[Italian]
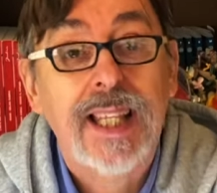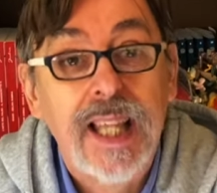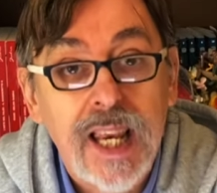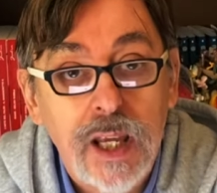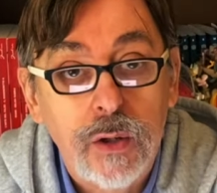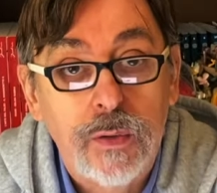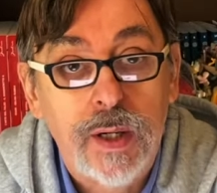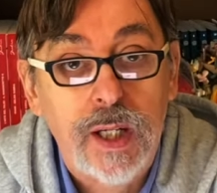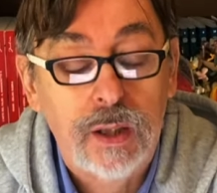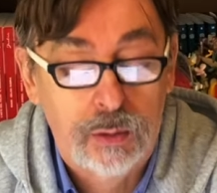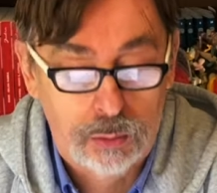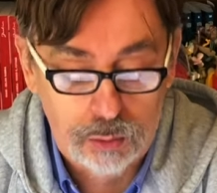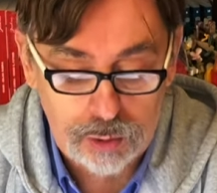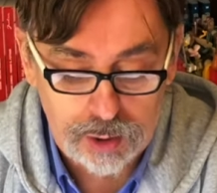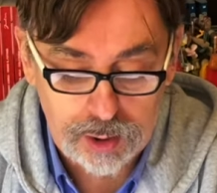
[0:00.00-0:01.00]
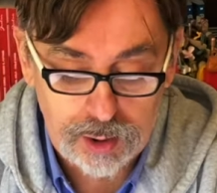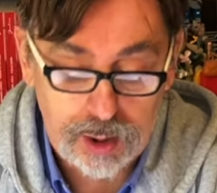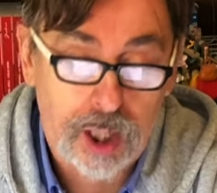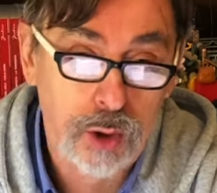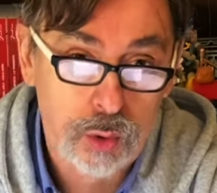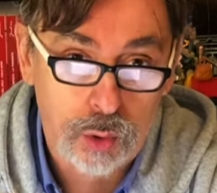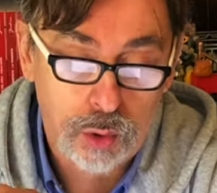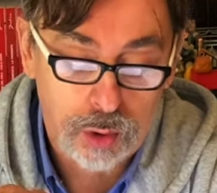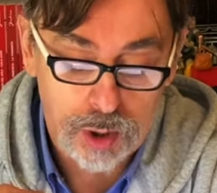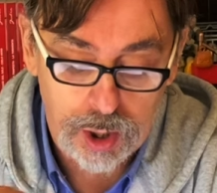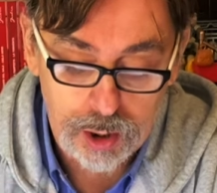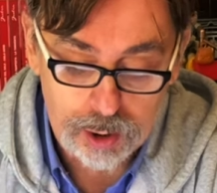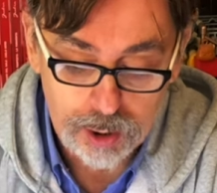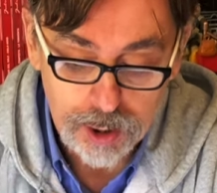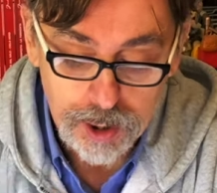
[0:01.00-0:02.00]
della Juventus, aggiungo
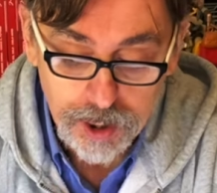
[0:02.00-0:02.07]
io,